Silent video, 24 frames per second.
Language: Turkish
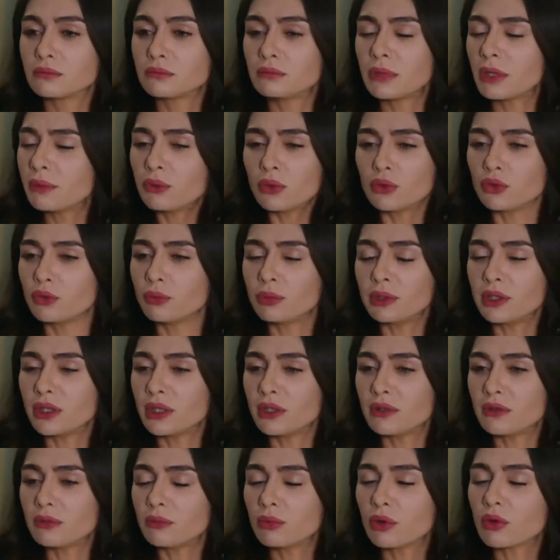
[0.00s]
Benim kötü bir
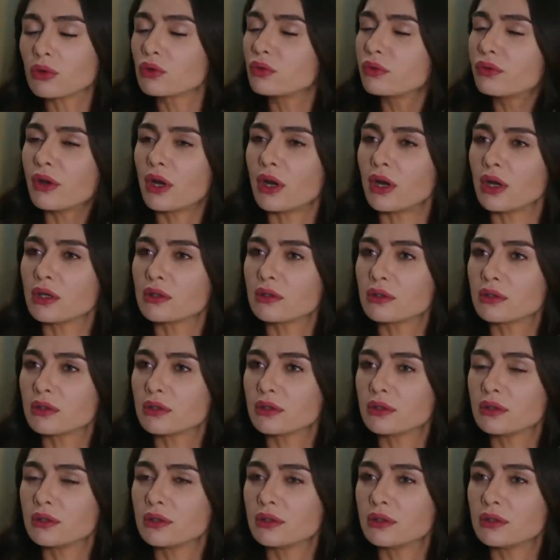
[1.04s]
niyetim yoktu Ferhat.
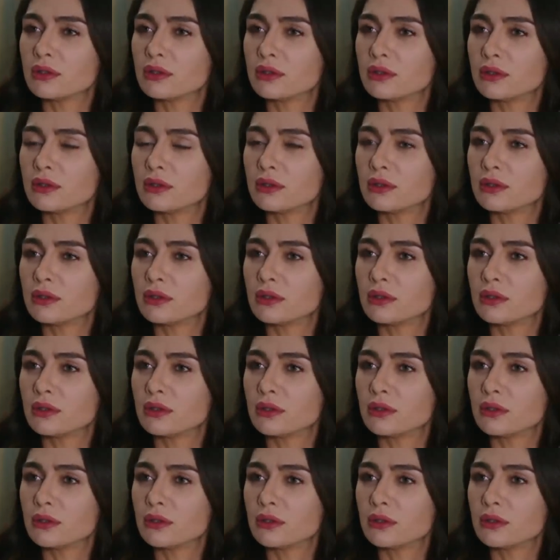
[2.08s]
Yeter. Bundan